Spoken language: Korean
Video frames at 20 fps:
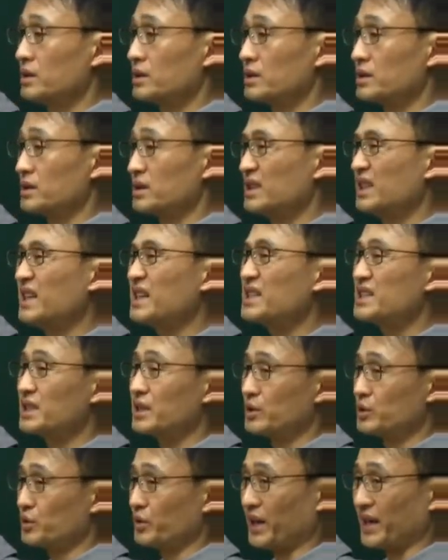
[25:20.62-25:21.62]
그
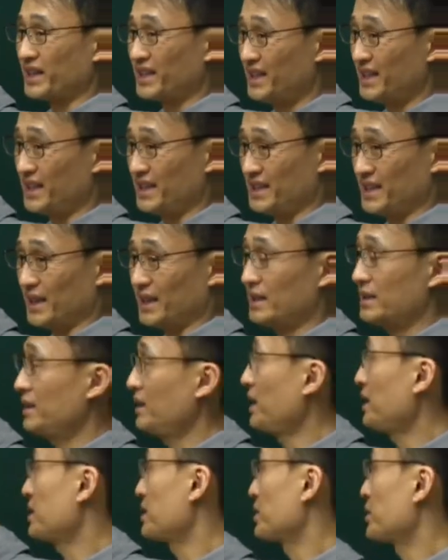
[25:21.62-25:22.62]
클래식을 좋아해. 클래식.
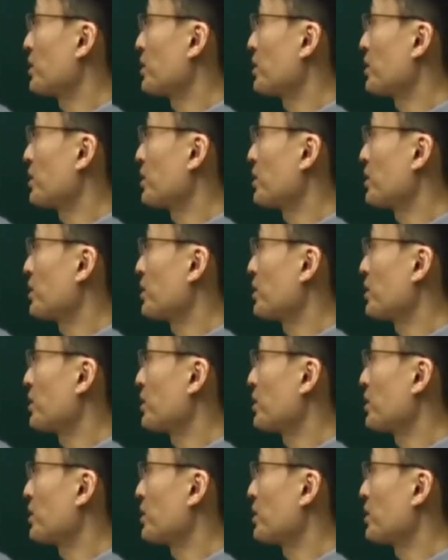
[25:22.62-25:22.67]
클래식을